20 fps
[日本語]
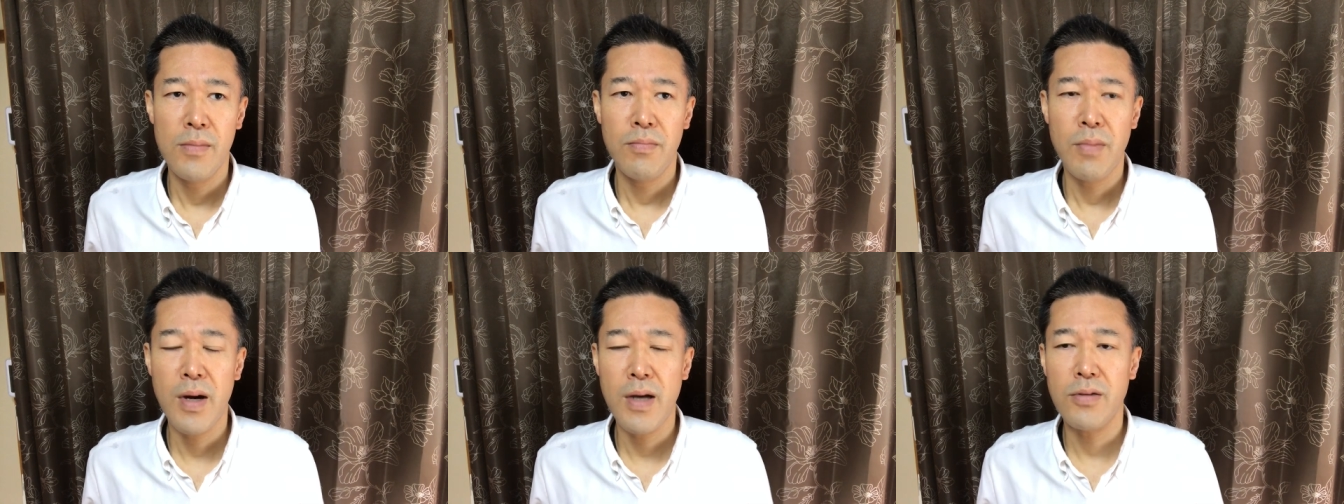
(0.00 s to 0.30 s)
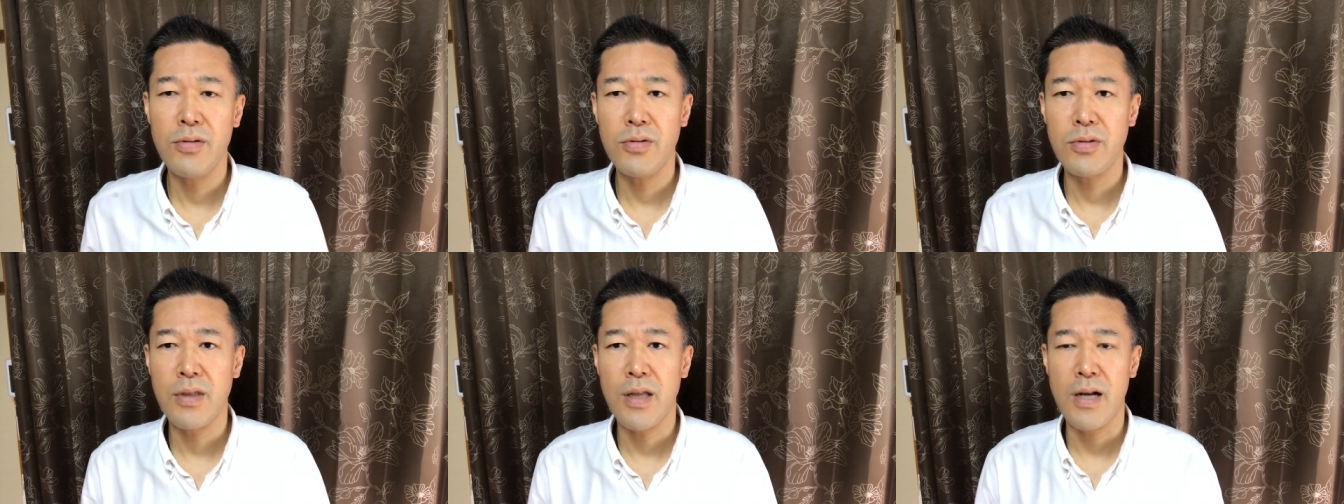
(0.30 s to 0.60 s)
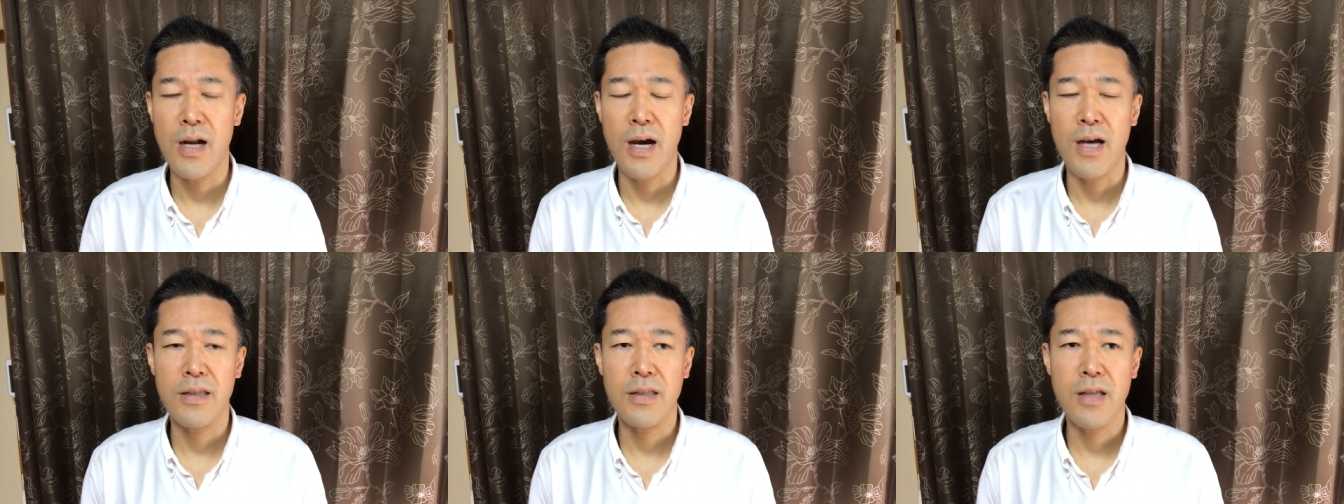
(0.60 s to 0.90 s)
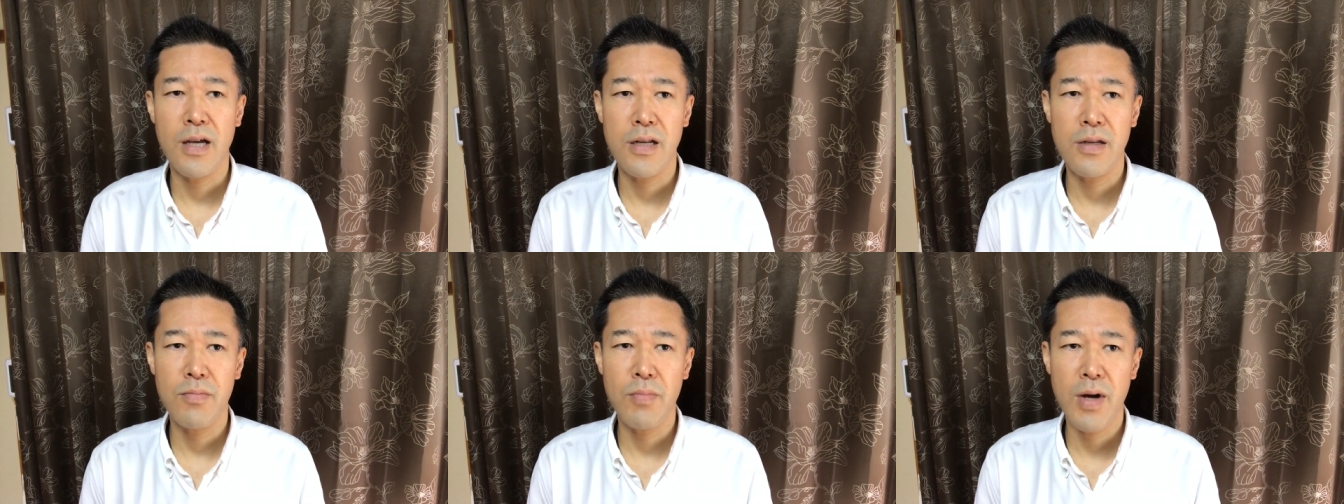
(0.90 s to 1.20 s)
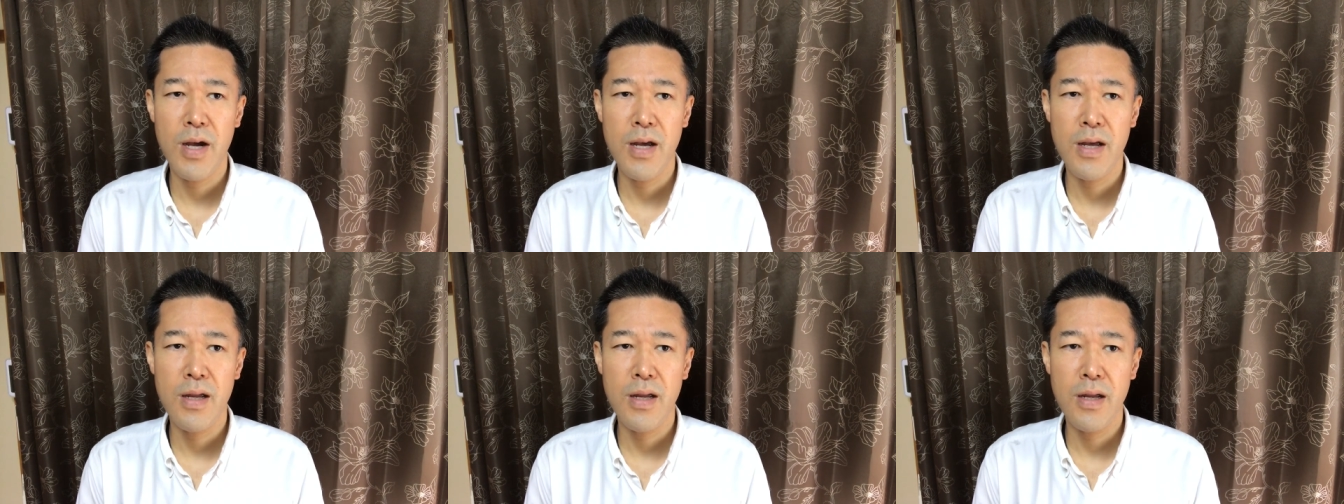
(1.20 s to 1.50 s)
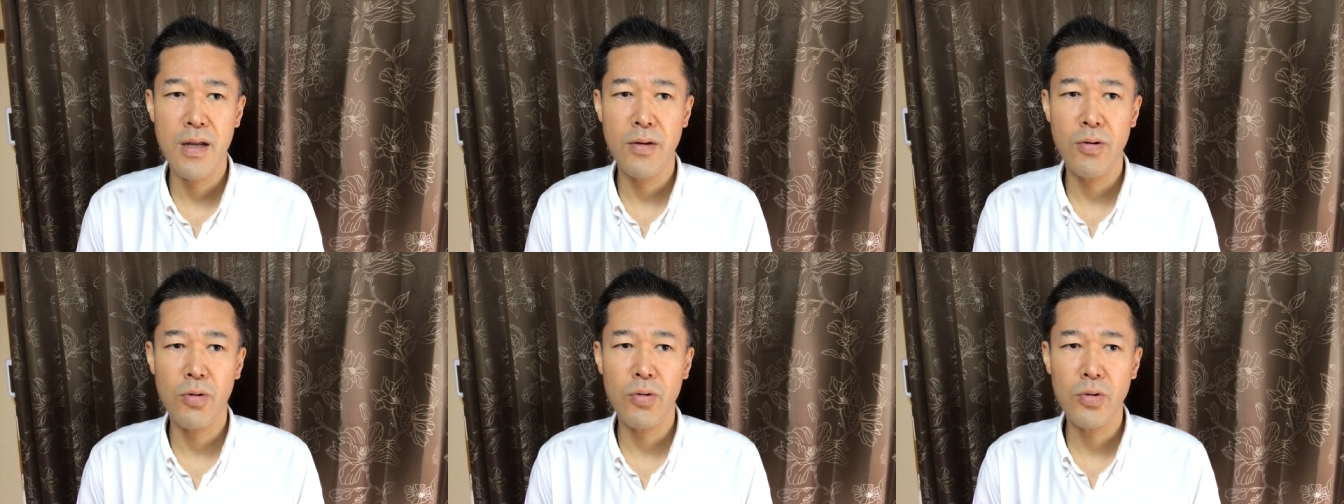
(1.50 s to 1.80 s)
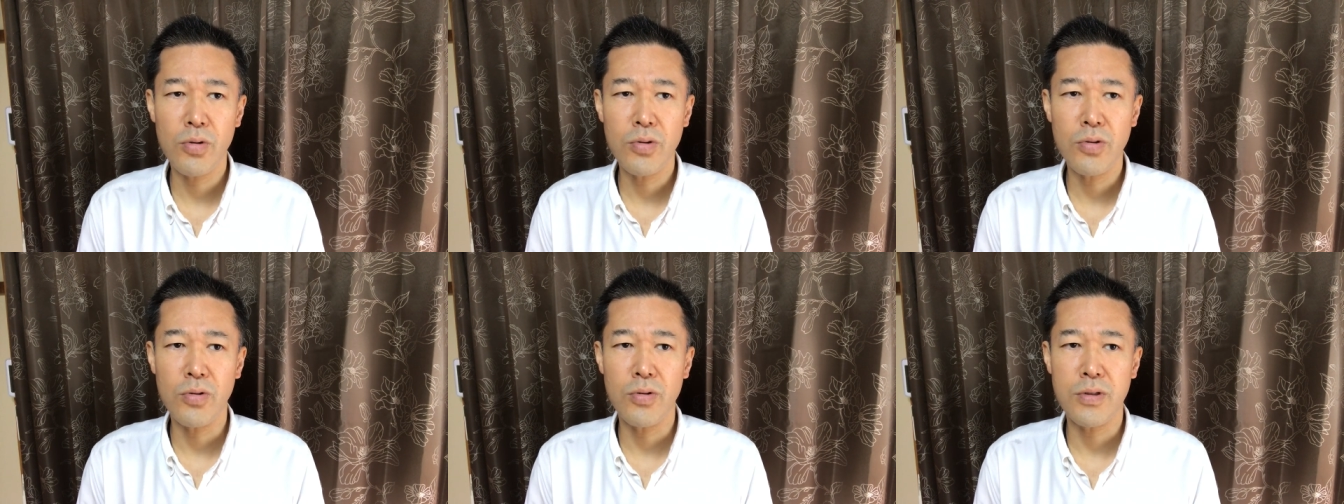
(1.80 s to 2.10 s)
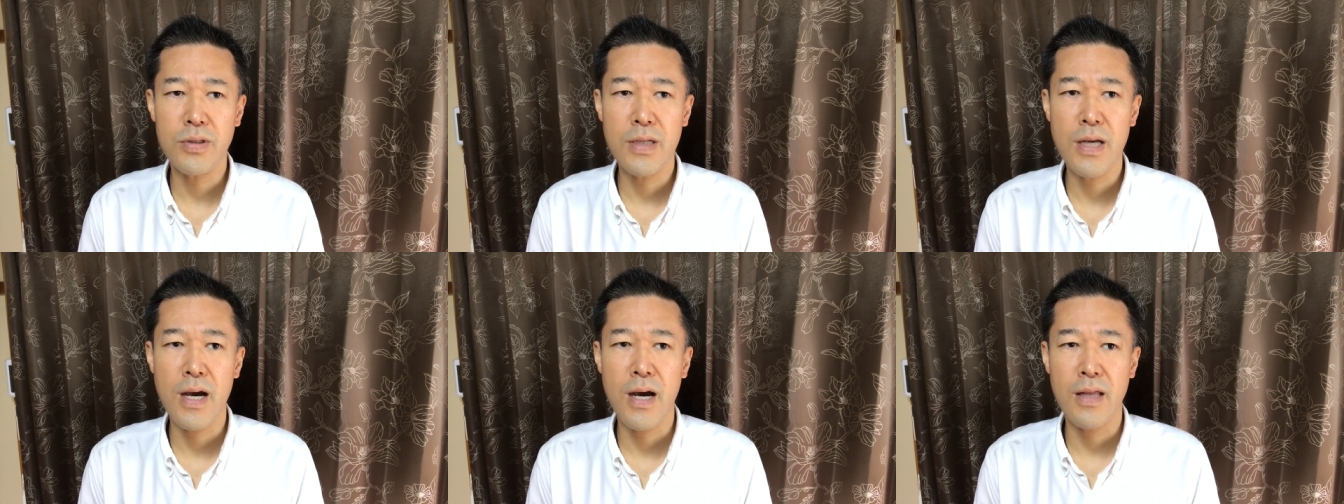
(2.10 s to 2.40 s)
まあ言ったら当たり前のことをして